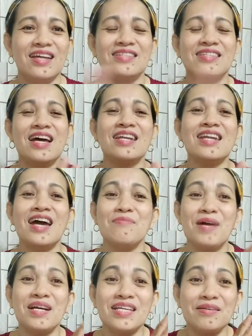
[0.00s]
At sana ay
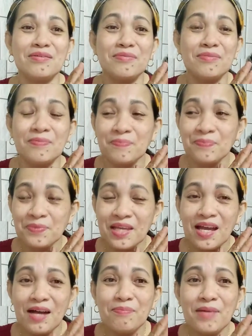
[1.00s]
maging
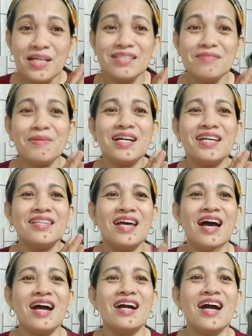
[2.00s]
mas maganda
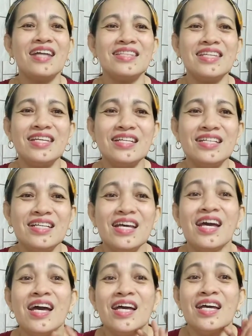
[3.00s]
ang ating
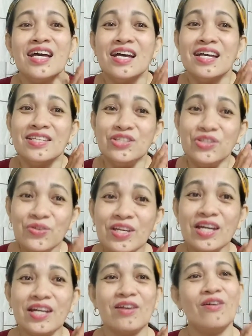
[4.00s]
New
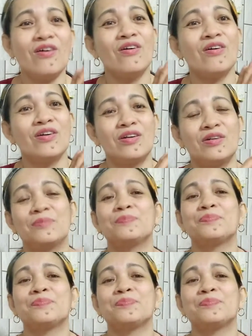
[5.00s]
Year or